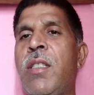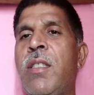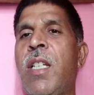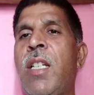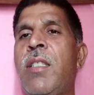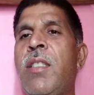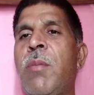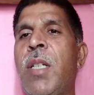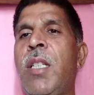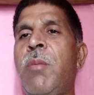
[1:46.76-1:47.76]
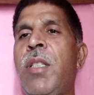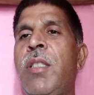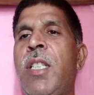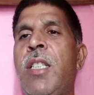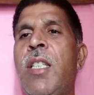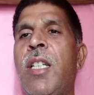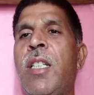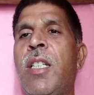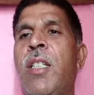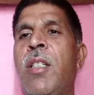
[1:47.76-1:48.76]
सारे जमाने में चेतना
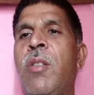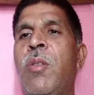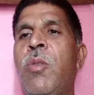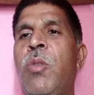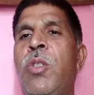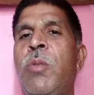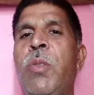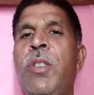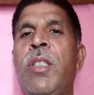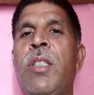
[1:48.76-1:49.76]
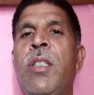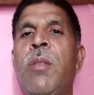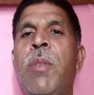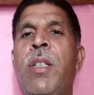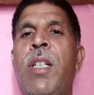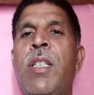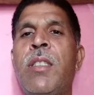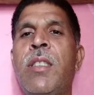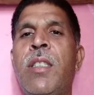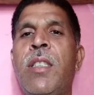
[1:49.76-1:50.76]
का उत्फुग्य प्रकाश
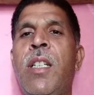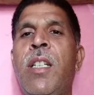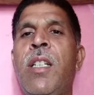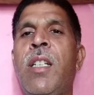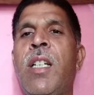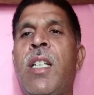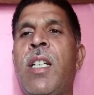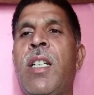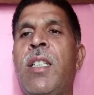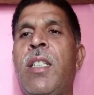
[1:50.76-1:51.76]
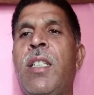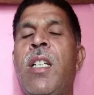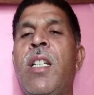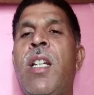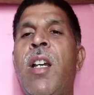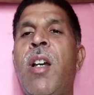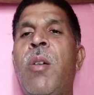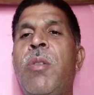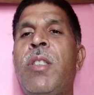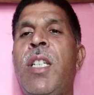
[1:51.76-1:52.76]
लहलहा रहा है
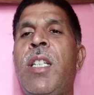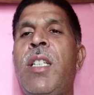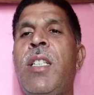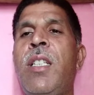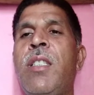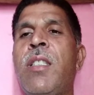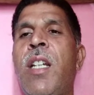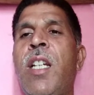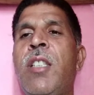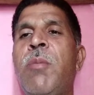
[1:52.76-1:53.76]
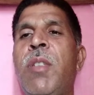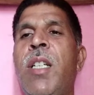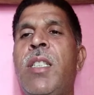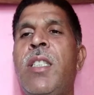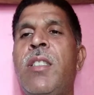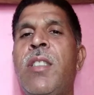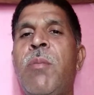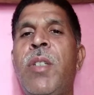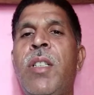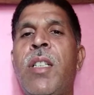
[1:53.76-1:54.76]
और तेरे इस आत्मघाती
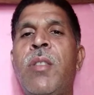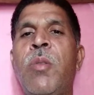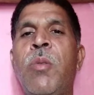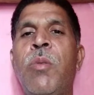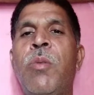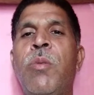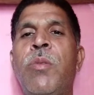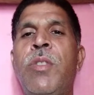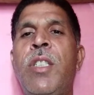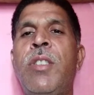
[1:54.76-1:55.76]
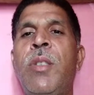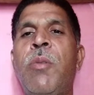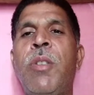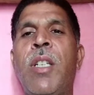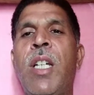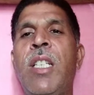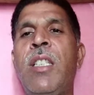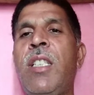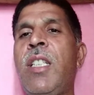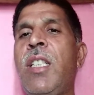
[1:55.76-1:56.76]
सब्र का तो जैसे कोई
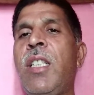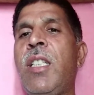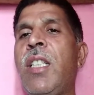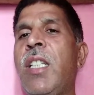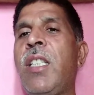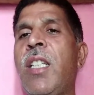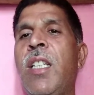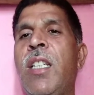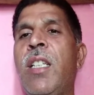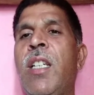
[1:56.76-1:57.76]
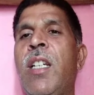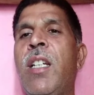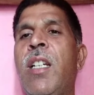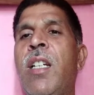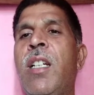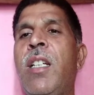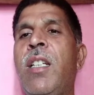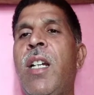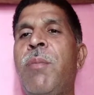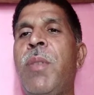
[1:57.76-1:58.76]
अंत ही नहीं है
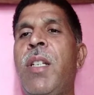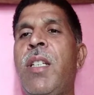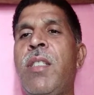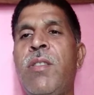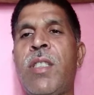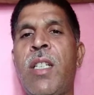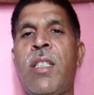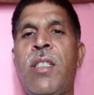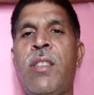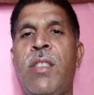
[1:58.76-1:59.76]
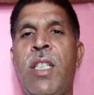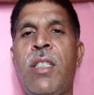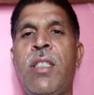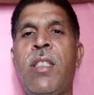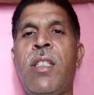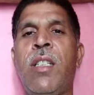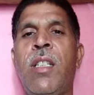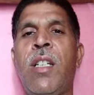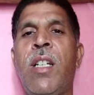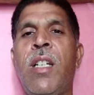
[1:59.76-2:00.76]
गाफिल इंसान चेत
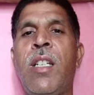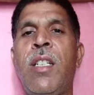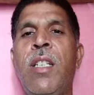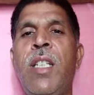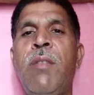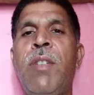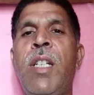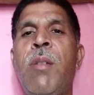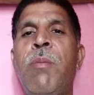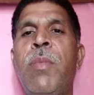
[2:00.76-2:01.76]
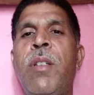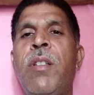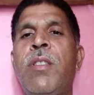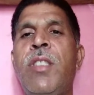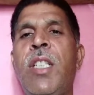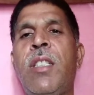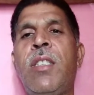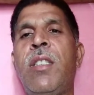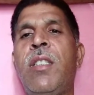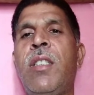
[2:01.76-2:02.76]
निर्विलंब चेत